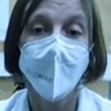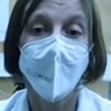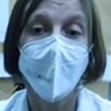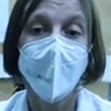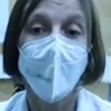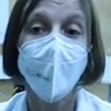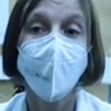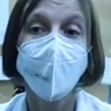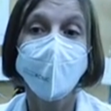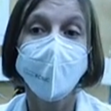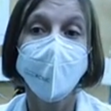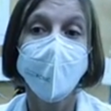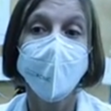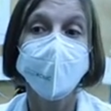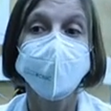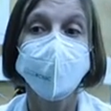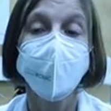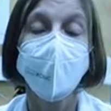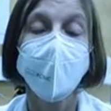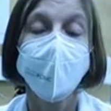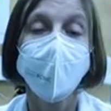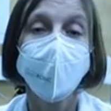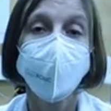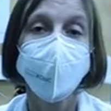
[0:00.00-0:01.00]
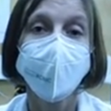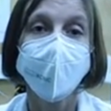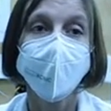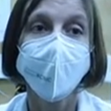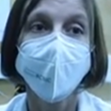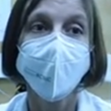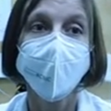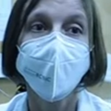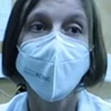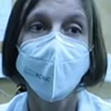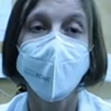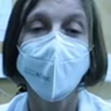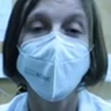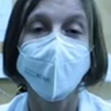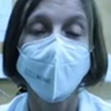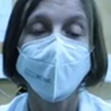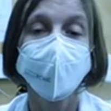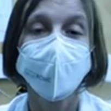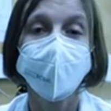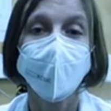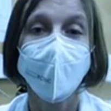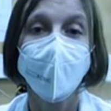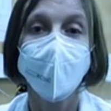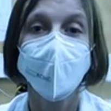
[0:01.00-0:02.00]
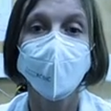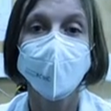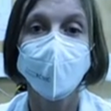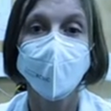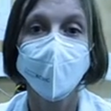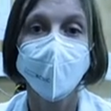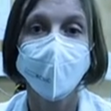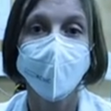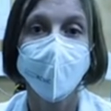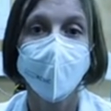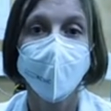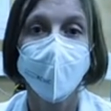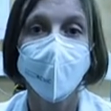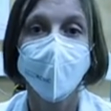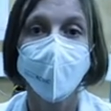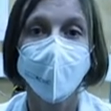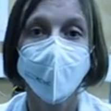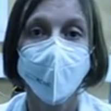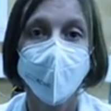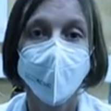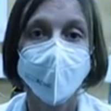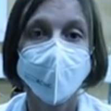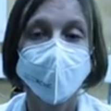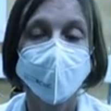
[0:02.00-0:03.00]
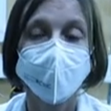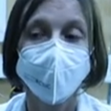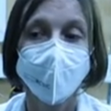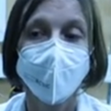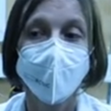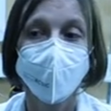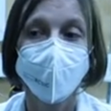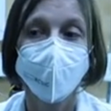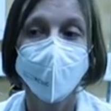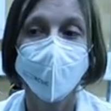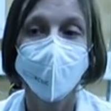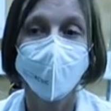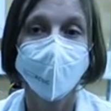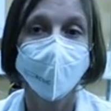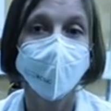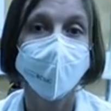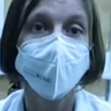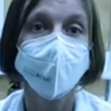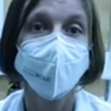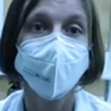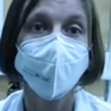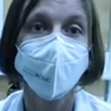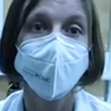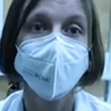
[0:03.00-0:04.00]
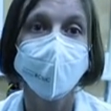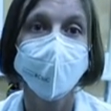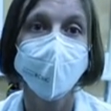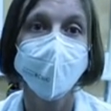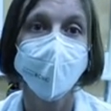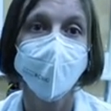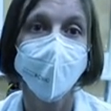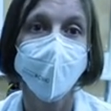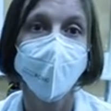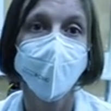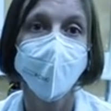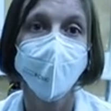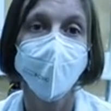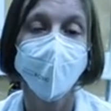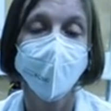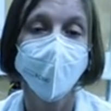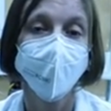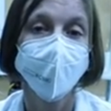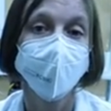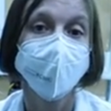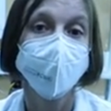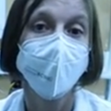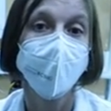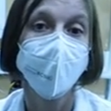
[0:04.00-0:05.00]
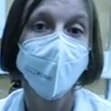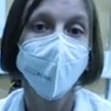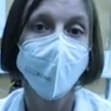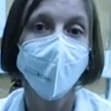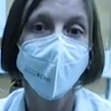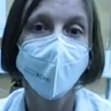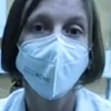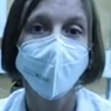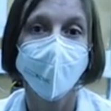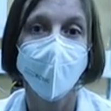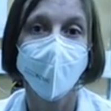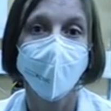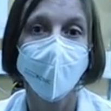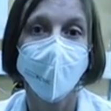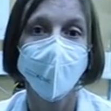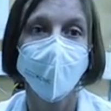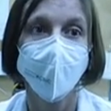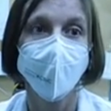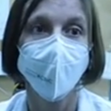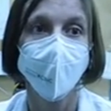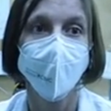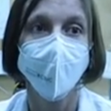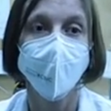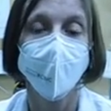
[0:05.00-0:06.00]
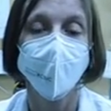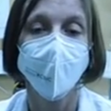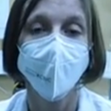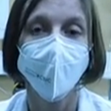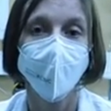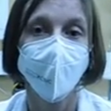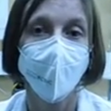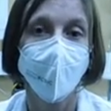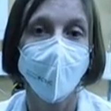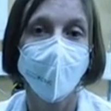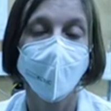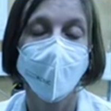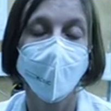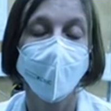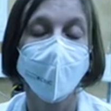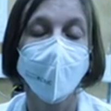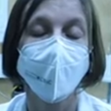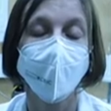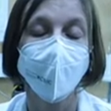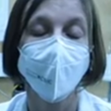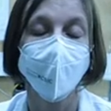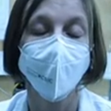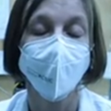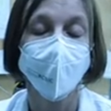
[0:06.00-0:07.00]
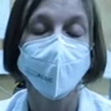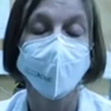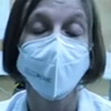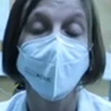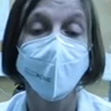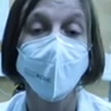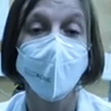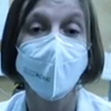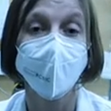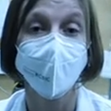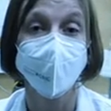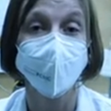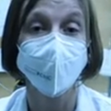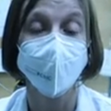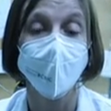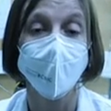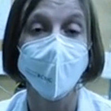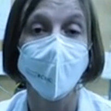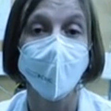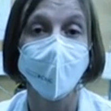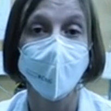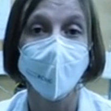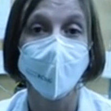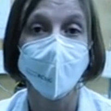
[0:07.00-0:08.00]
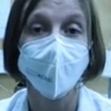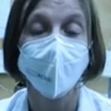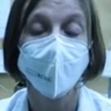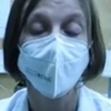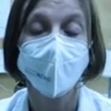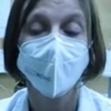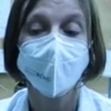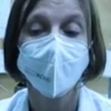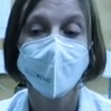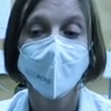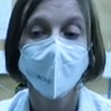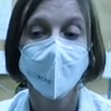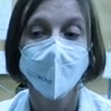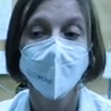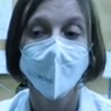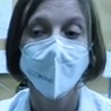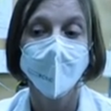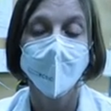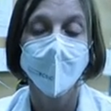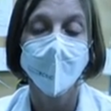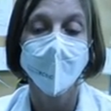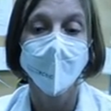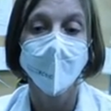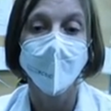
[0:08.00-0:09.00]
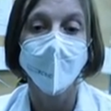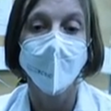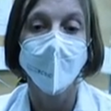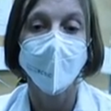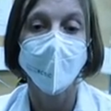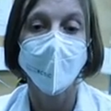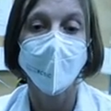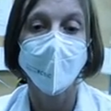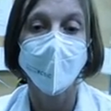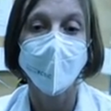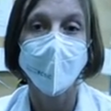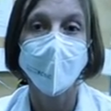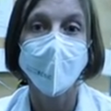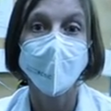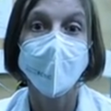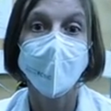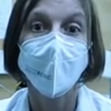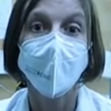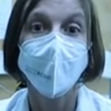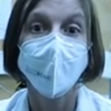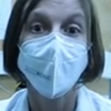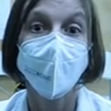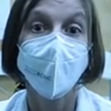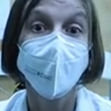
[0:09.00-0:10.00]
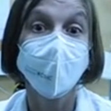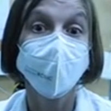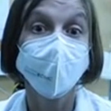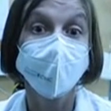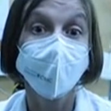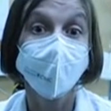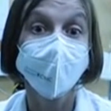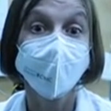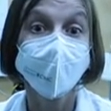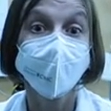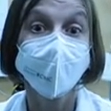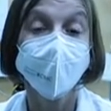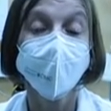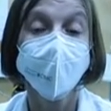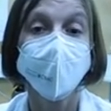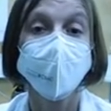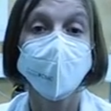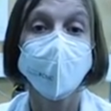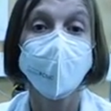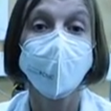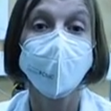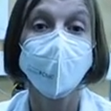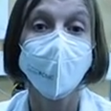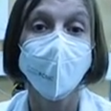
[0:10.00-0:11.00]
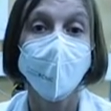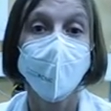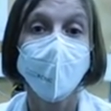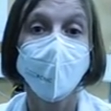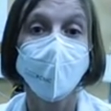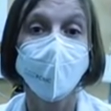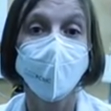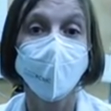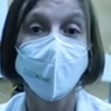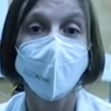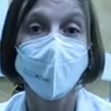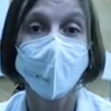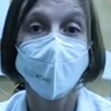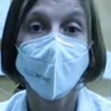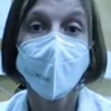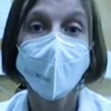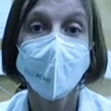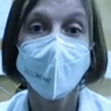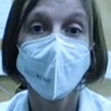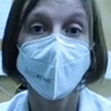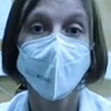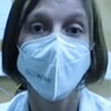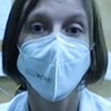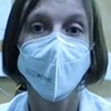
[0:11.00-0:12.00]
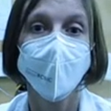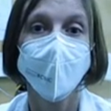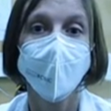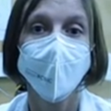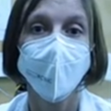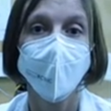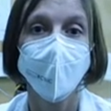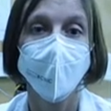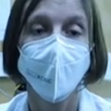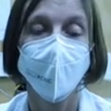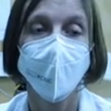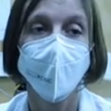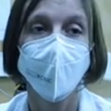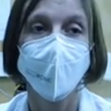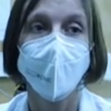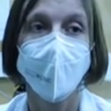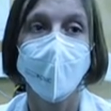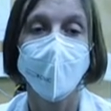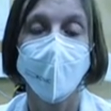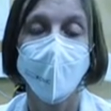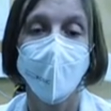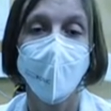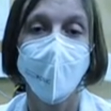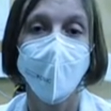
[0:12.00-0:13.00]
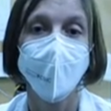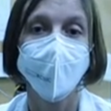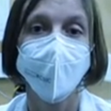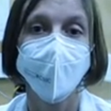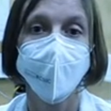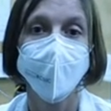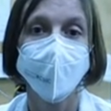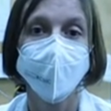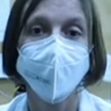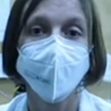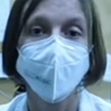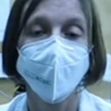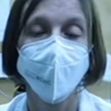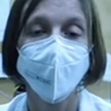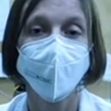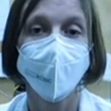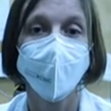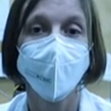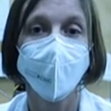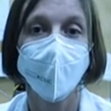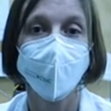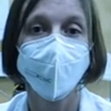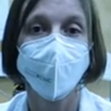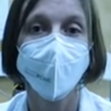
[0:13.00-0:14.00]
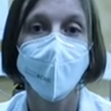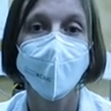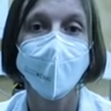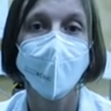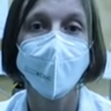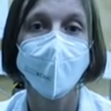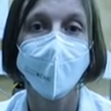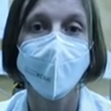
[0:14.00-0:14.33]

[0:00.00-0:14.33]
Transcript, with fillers: aunque al ser una ingeniería la verdad es que no nos orientaban al mundo de la investigación. De hecho, ni siquiera sabía que era una oportunidad, una, carrera, una salida profesional para mí. Eh, no obstante, me surgió la oportunidad de empezar la tesis en el Instituto Nacional del